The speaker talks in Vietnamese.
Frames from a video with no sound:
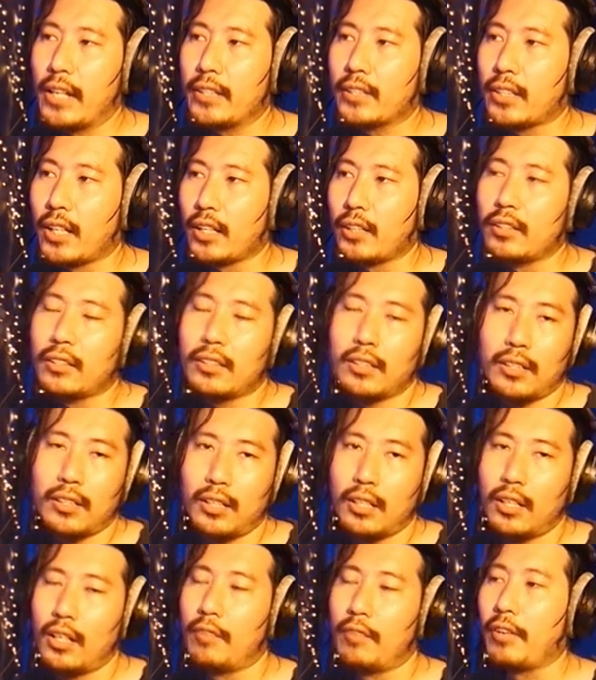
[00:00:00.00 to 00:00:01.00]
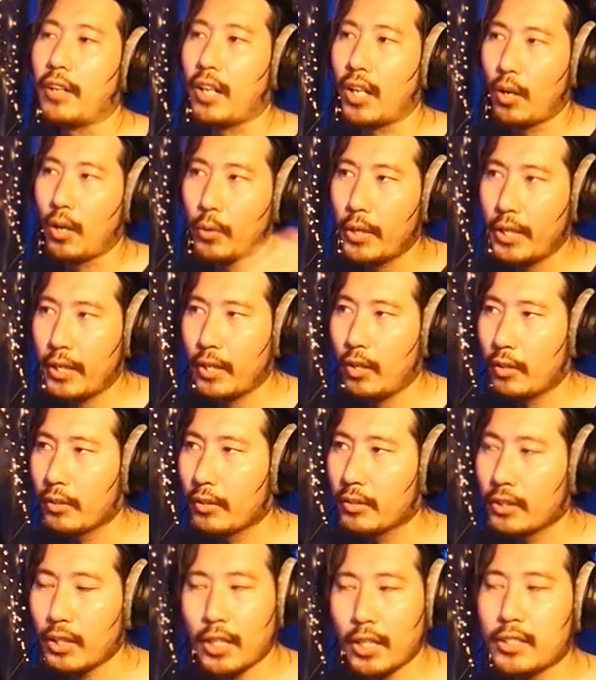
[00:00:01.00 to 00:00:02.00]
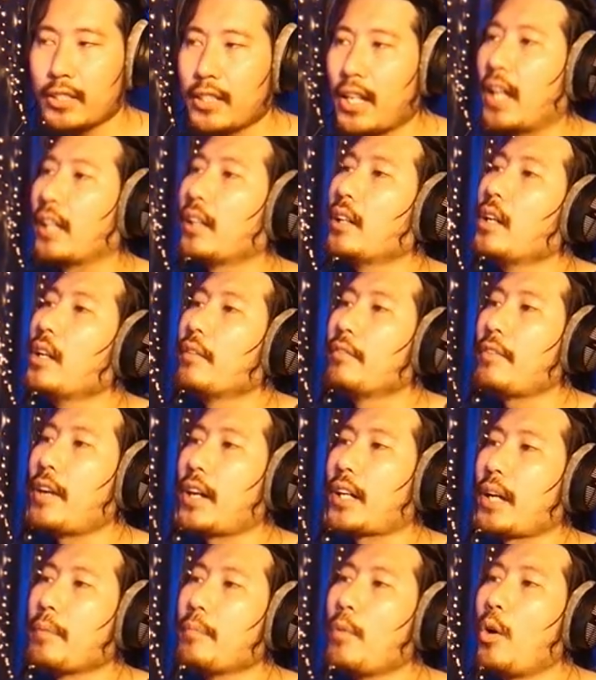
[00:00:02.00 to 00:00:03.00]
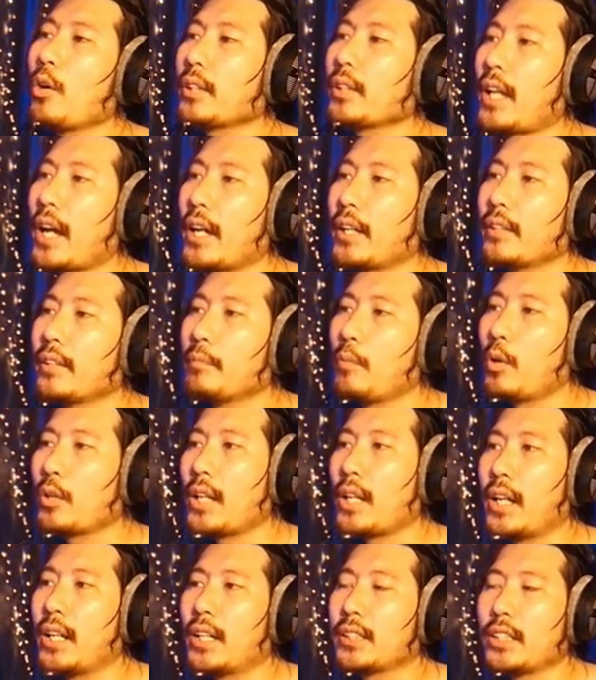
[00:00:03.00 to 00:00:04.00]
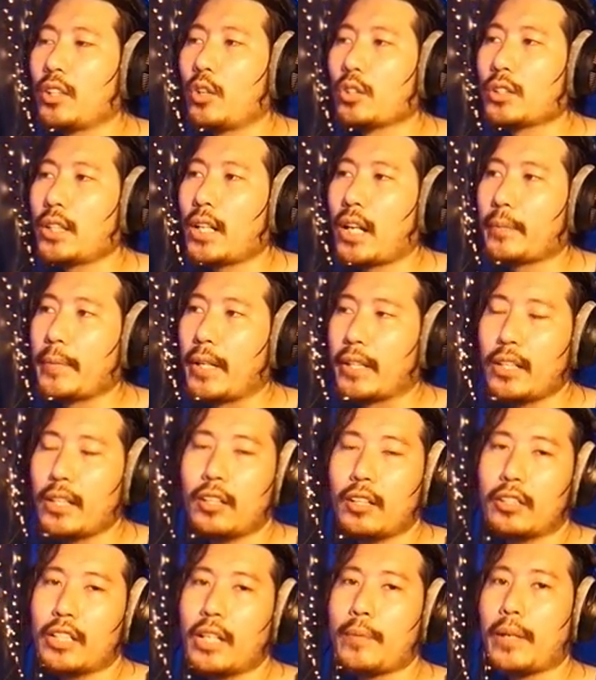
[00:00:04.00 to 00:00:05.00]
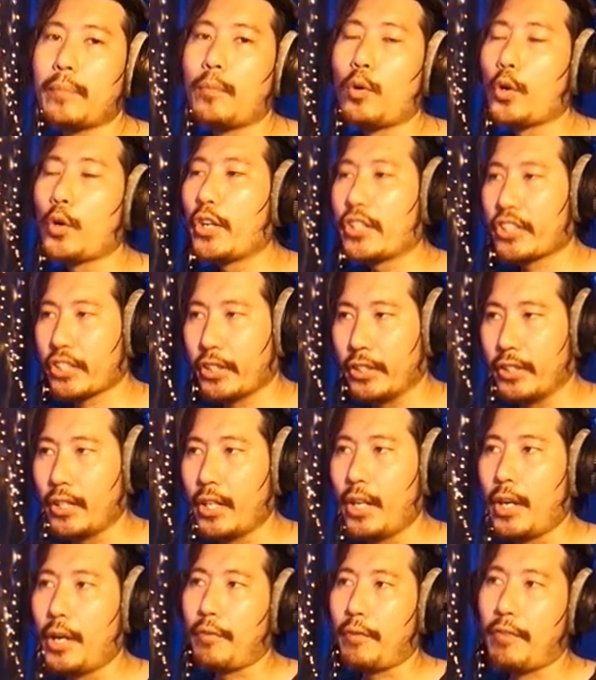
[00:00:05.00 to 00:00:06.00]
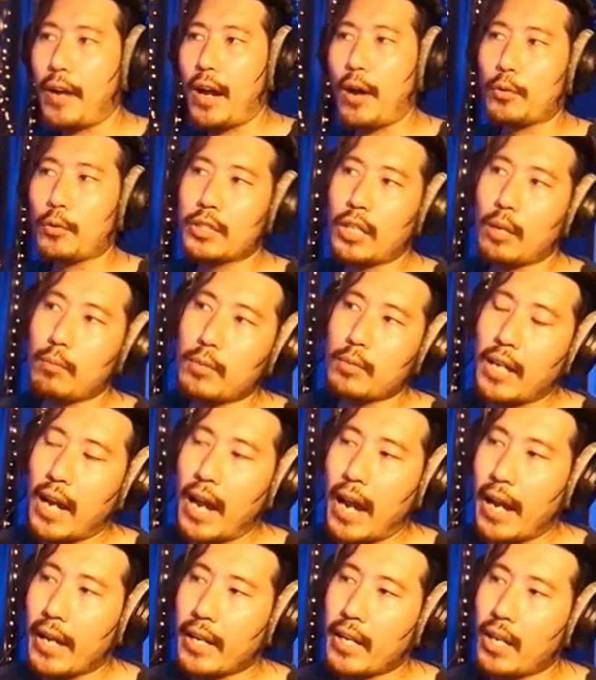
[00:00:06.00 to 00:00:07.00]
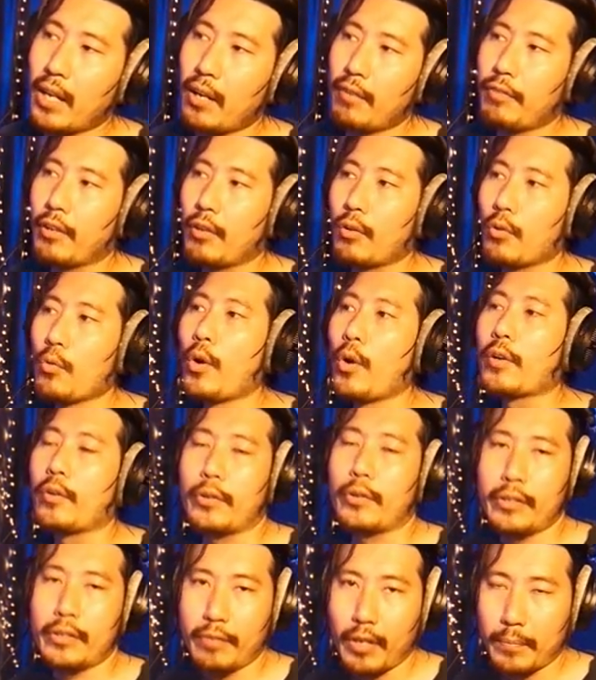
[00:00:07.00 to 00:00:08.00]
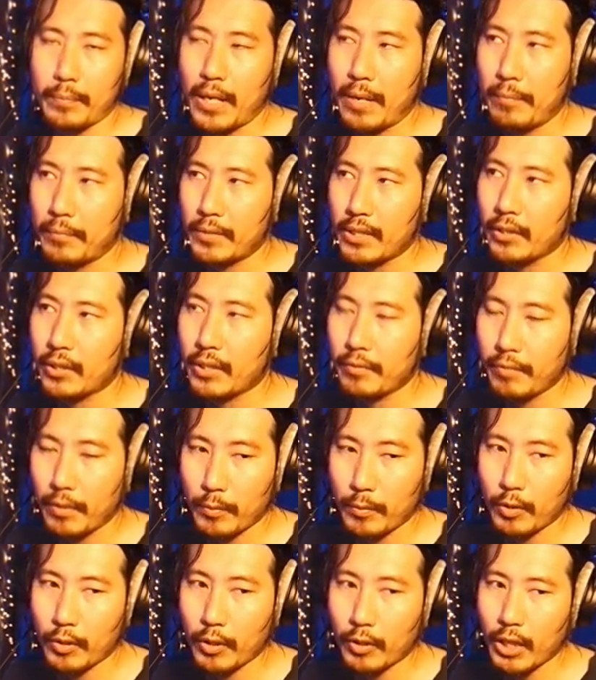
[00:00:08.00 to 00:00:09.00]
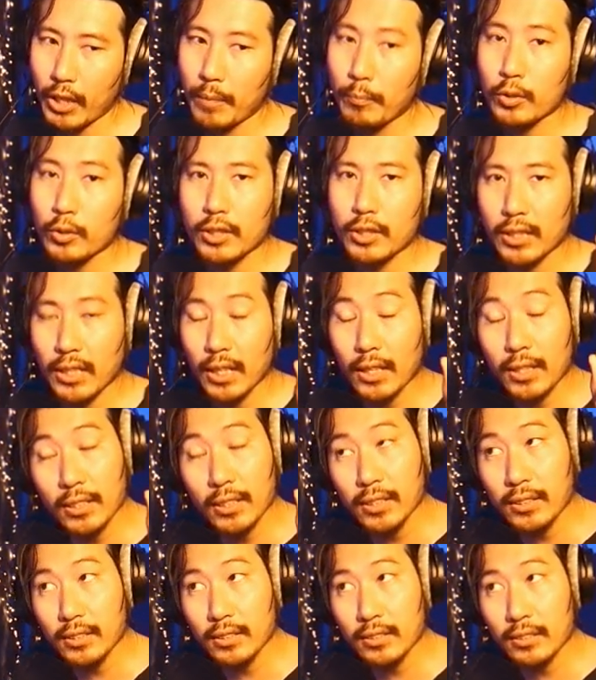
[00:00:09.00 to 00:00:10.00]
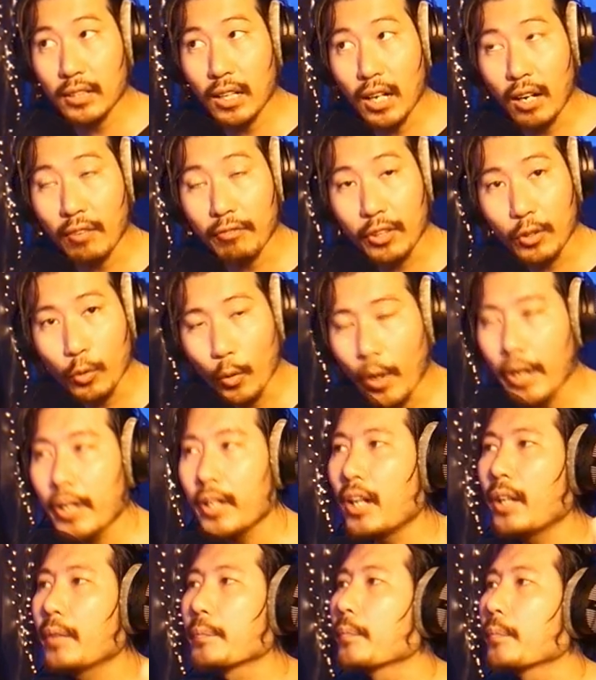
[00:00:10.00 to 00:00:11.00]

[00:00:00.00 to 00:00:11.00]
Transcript: tần ờ, ở phần lâu đi thôi rất là đơn giản và cái mode này mode này là chế độ rất đặc biệt nhé nó thêm cái modulation vào trong cái ờ, phần đuôi của reverb làm tiếng reverb nó thêm một sự lắc lư ở phần đuôi nữa